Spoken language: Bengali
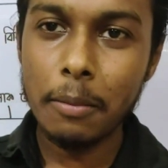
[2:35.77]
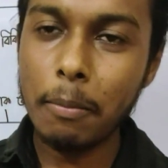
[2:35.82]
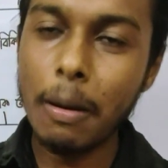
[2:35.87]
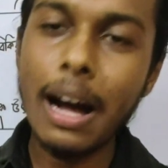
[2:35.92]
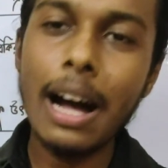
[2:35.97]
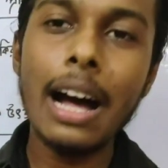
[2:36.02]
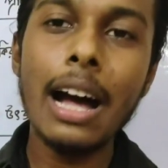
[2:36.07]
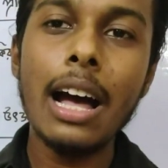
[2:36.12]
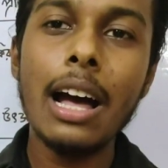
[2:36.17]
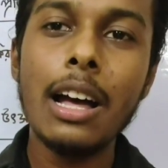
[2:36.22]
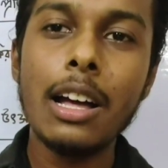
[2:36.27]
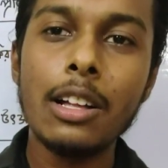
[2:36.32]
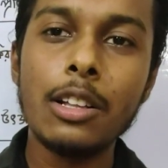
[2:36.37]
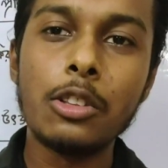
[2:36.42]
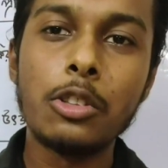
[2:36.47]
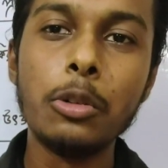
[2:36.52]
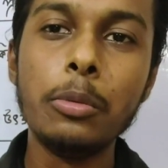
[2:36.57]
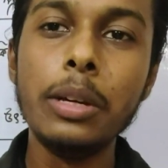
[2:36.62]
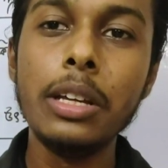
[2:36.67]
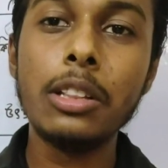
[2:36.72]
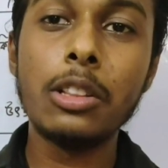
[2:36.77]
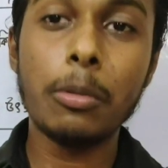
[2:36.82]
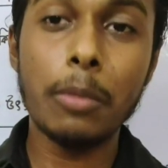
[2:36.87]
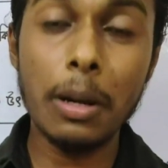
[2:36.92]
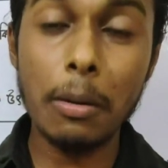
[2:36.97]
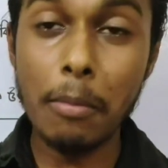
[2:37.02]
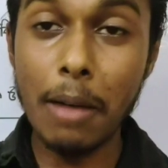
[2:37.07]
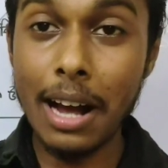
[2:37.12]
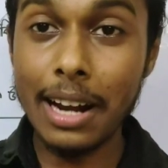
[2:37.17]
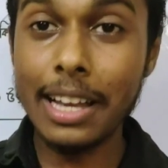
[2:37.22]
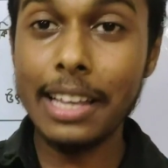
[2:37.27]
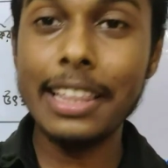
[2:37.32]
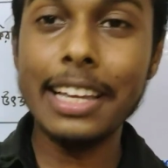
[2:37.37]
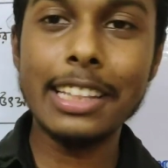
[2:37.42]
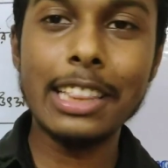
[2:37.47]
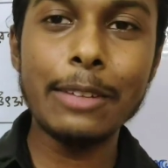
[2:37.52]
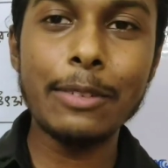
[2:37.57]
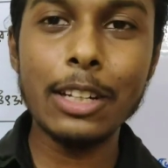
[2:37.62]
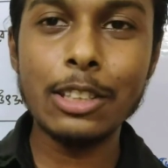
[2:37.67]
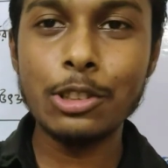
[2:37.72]
বা তুমি তোমার মাকে
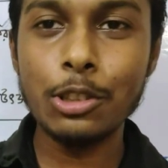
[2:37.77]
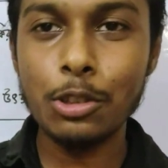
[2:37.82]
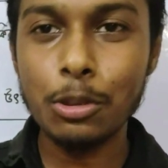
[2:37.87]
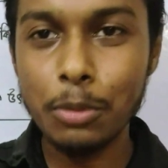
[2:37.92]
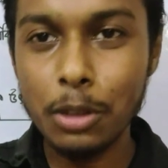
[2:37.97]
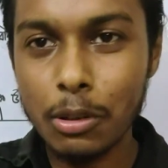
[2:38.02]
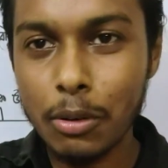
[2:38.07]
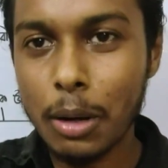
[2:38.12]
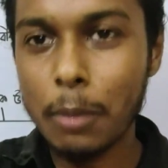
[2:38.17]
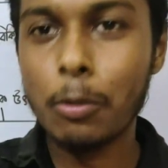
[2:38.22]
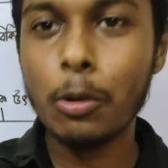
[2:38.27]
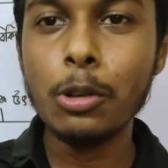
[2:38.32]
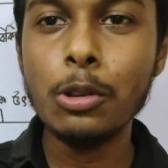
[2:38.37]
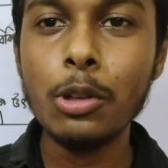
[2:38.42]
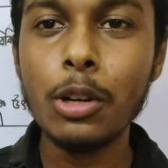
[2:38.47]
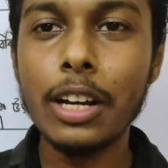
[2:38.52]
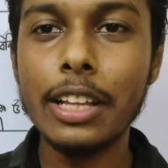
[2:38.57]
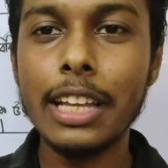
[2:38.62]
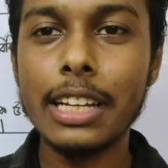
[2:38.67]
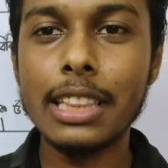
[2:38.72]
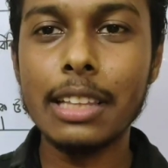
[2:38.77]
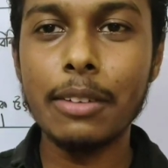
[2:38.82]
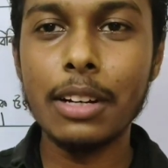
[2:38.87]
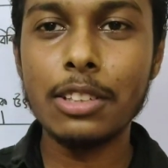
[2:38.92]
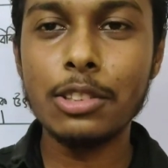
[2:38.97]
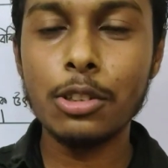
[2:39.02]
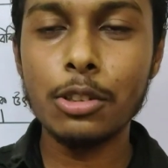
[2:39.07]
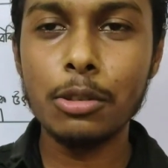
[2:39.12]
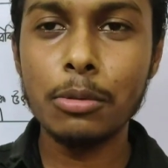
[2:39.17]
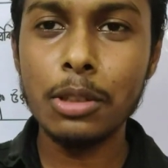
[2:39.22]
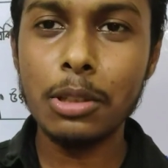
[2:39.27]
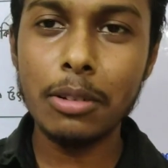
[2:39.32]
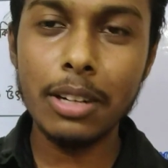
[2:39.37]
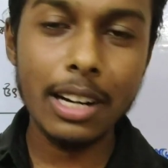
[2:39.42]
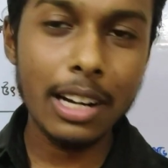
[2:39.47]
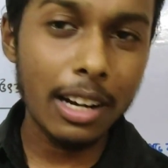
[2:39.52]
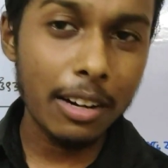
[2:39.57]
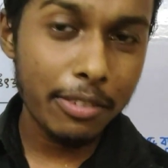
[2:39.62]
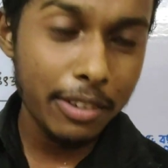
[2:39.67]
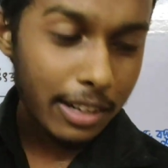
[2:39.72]
দেখতে পাচ্ছ তুমি তোমার বন্ধুকে দেখতে পাচ্ছ তুমি
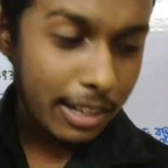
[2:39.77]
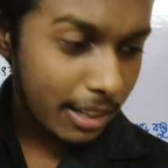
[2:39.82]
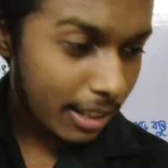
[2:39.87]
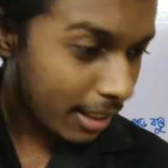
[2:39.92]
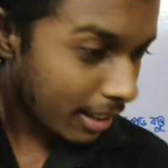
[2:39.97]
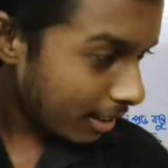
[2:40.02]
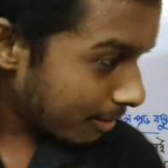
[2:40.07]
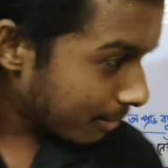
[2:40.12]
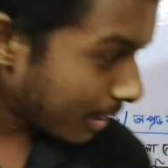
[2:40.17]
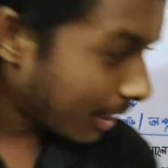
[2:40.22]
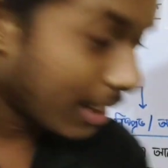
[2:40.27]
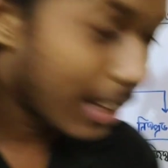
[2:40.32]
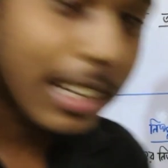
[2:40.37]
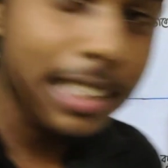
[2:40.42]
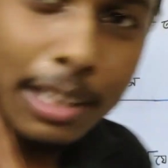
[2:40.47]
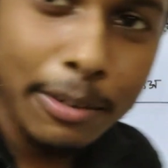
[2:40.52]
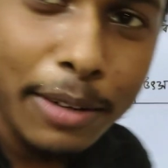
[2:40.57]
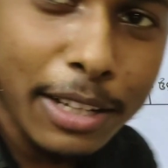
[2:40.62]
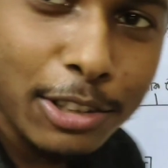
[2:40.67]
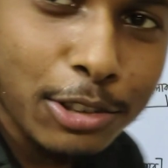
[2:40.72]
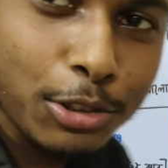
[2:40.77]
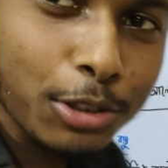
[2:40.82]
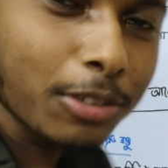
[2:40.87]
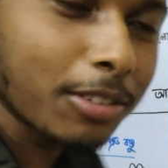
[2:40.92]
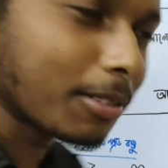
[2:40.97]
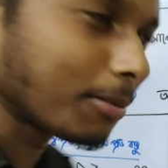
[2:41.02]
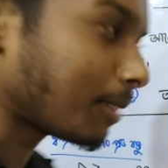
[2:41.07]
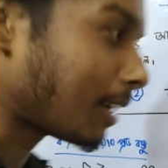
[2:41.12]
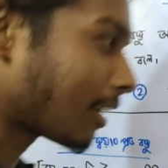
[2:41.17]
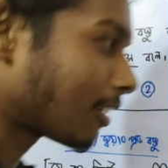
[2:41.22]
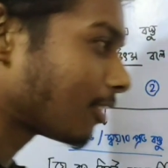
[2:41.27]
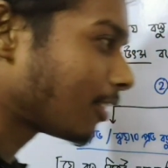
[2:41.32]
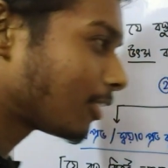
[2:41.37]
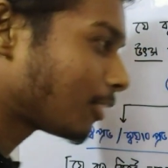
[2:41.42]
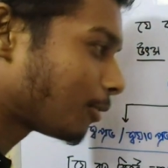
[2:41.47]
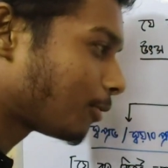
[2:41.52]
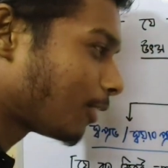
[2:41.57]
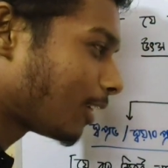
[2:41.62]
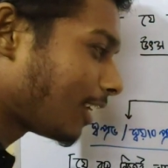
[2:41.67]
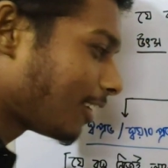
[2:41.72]
তোমার গার্লফ্রেন্ডকে মানে দেখতে পাচ্ছ বা এখন
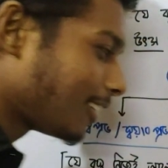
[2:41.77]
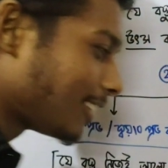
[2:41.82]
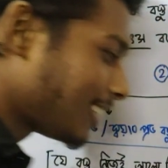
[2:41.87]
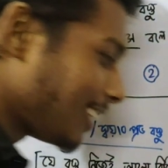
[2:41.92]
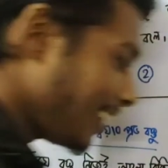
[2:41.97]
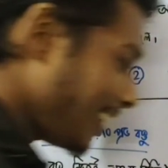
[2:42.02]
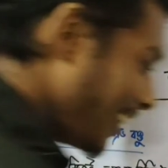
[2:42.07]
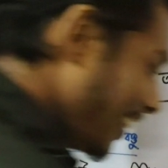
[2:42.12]
হয়তো ফোনে রয়েছে